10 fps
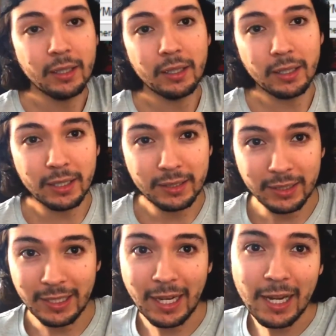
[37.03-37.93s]
que es
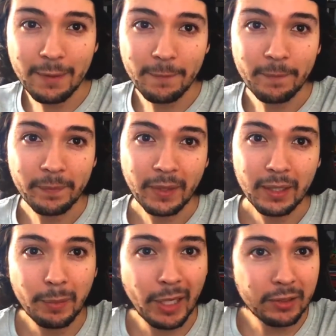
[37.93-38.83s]
ilegal
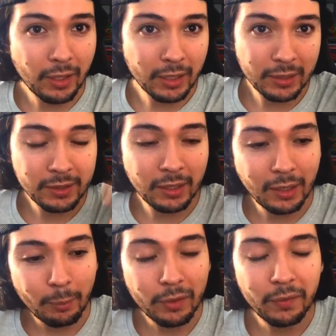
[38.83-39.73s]
y para eso hay que hacer
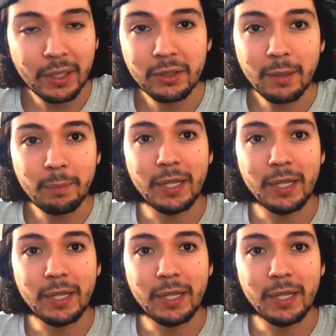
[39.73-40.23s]
ciertas modificaciones,